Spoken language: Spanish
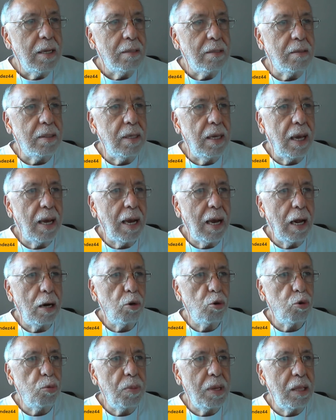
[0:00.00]
de
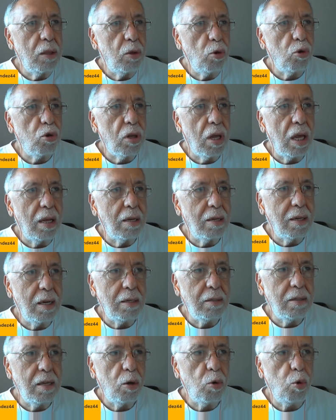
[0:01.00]
Carlos Mendoza el
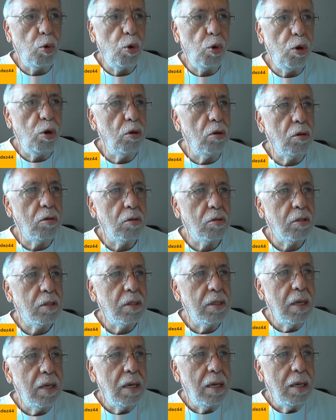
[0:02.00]
6 de julio
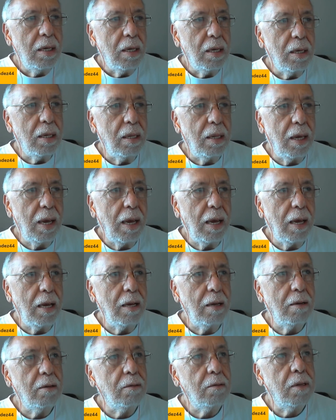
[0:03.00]

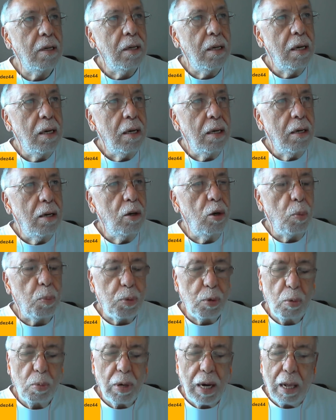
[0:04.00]
de
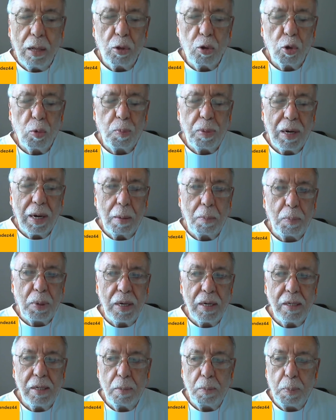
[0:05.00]
López Obrador para
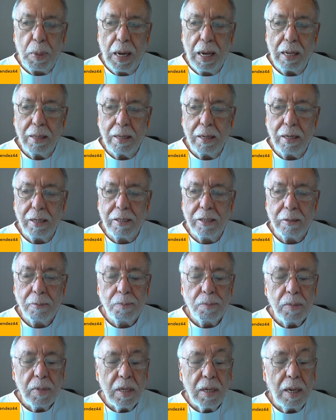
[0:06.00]
principiantes,
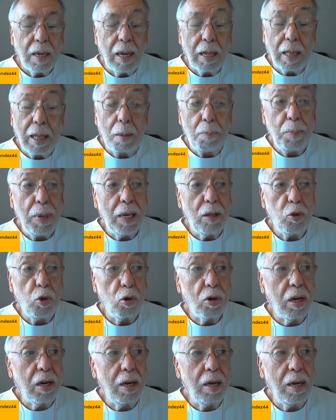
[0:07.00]
que también
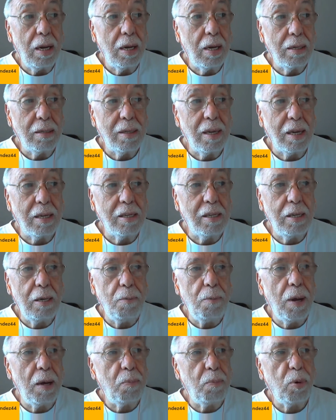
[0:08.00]
no quieren que se
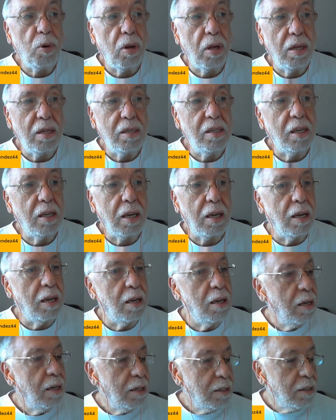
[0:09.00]
exhiba porque dicen
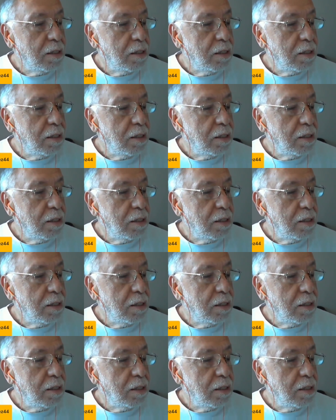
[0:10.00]
que